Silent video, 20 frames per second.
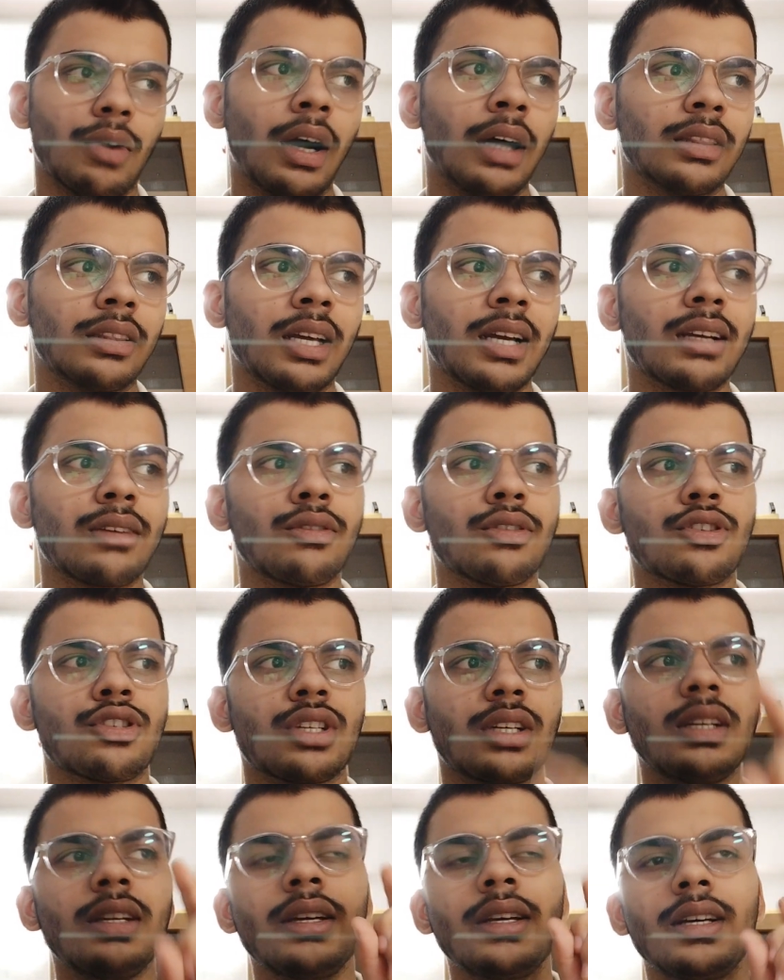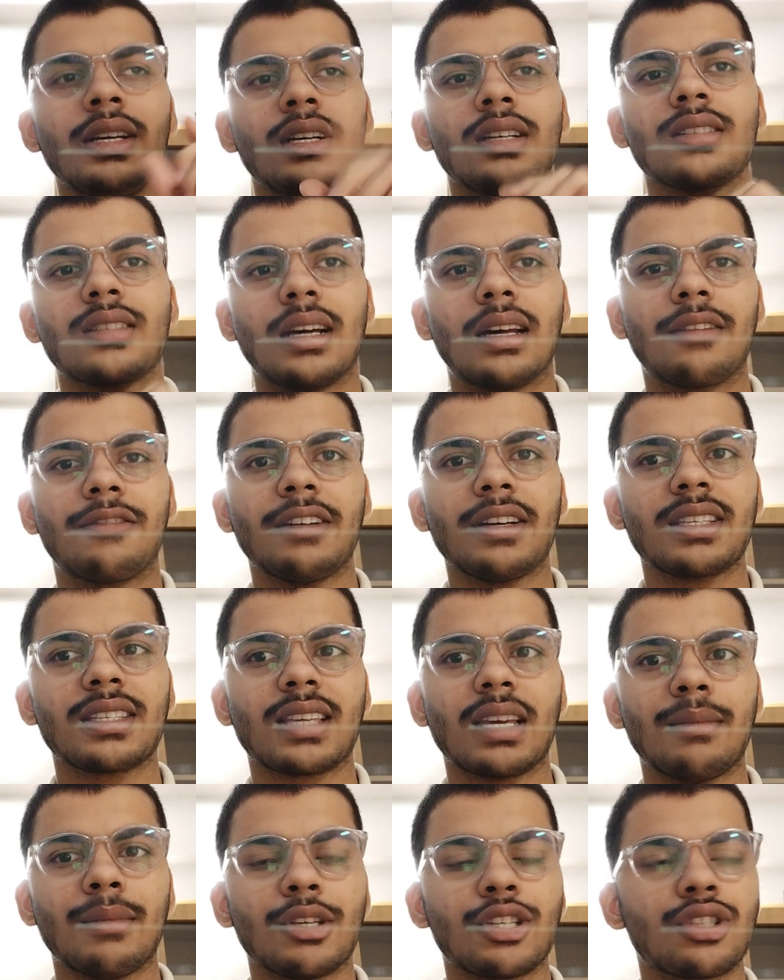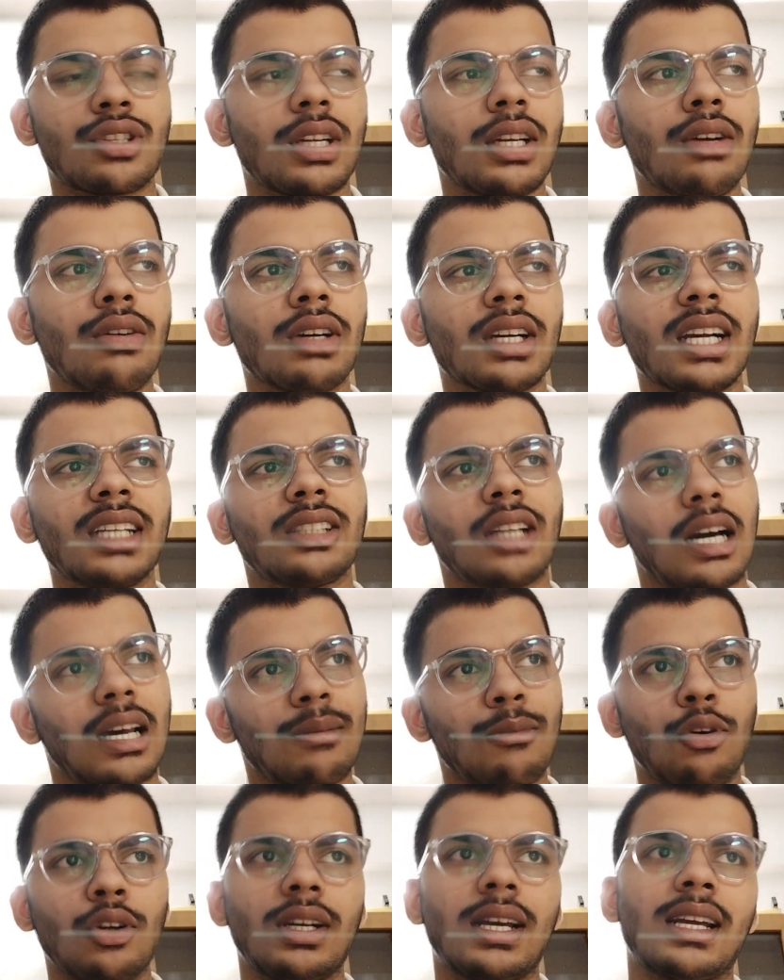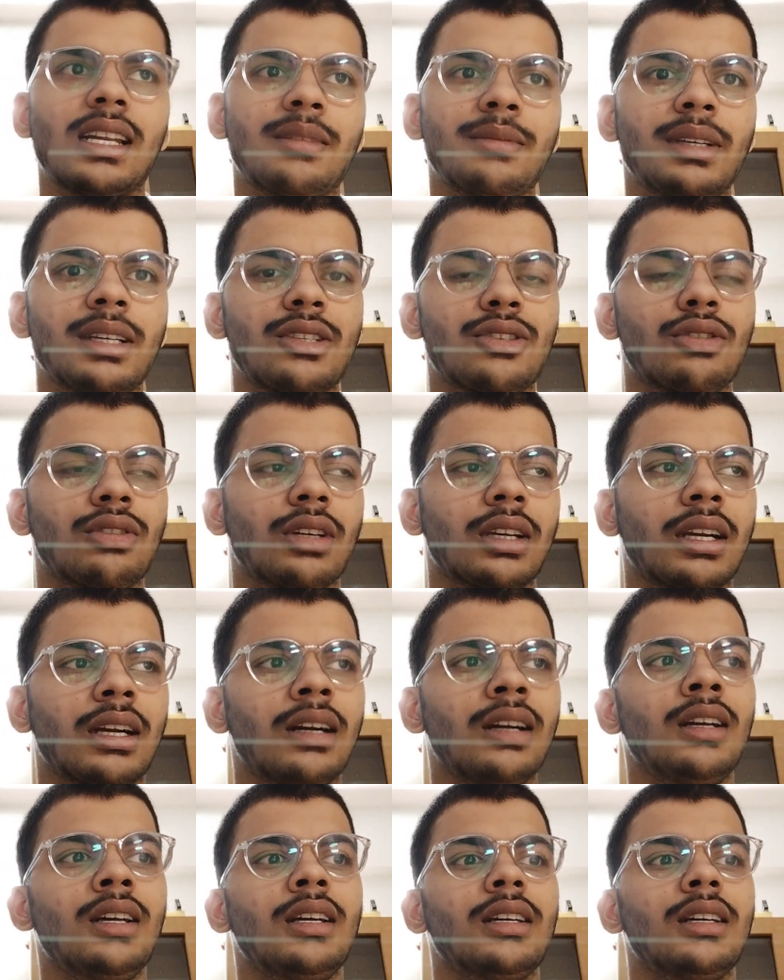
आता है क्वेश्चन सरफेस केमिस्ट्री हो गया थर्मोडाइनमिक्स हो गया